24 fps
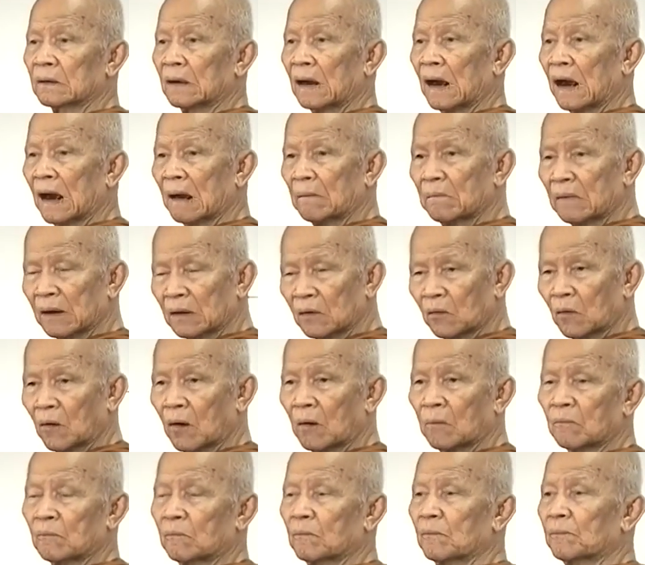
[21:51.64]
ถ้ามันอ
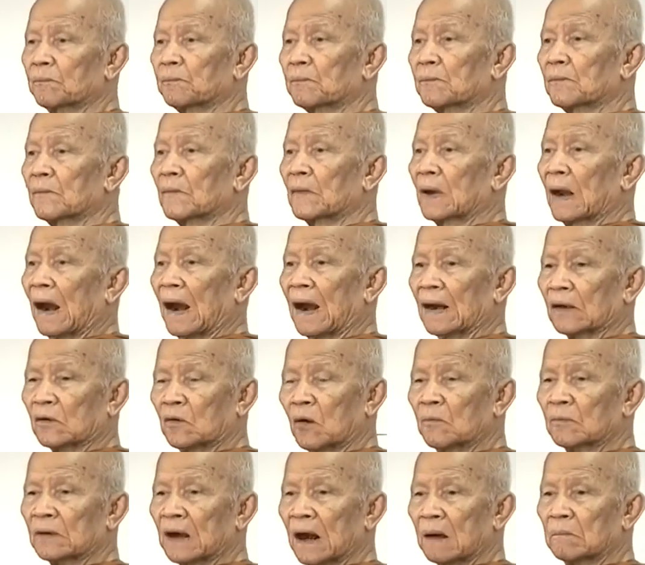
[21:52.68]
มอัดอ
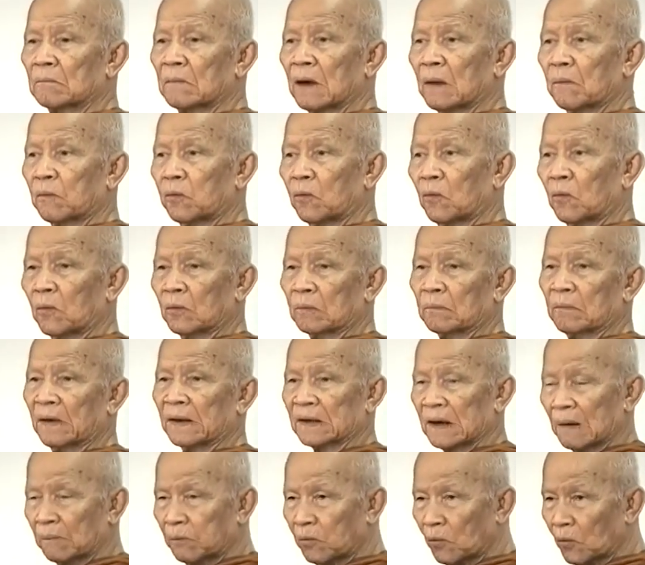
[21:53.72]
มธรรมมาพูด มัน
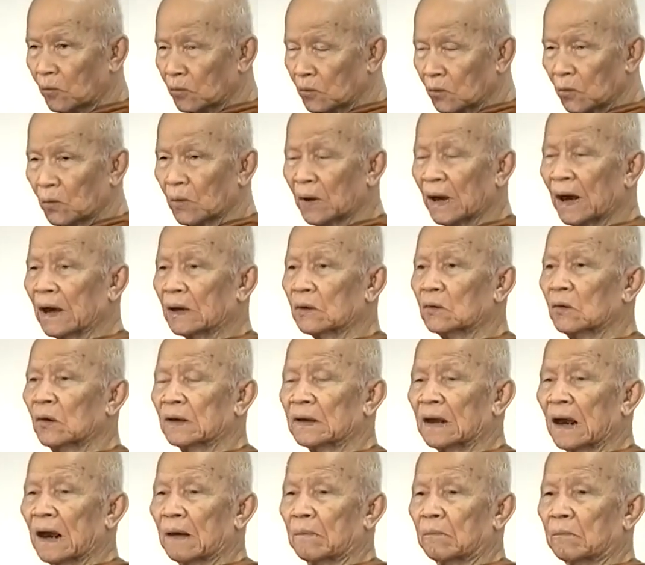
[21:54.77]
จะพูดโดยอัดโดย
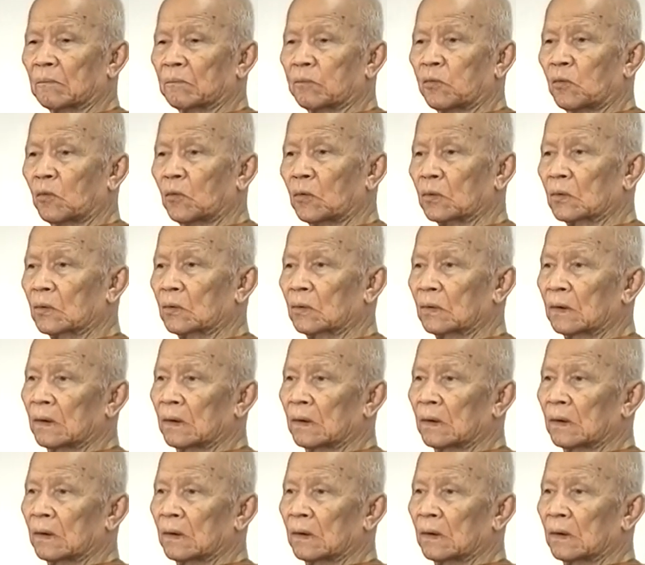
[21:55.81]
ธรรมพูด